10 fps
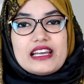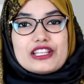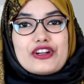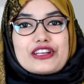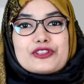
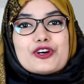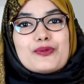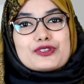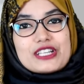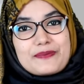তাহলে কিন্তু
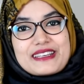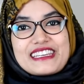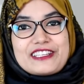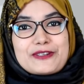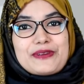অবশ্যই
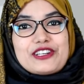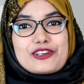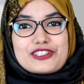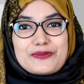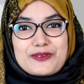আপনাকে এই সময়
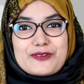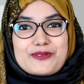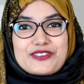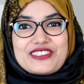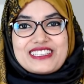ডক্টরের
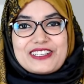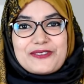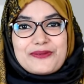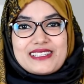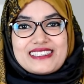পরামর্শ নিতে
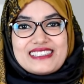হবে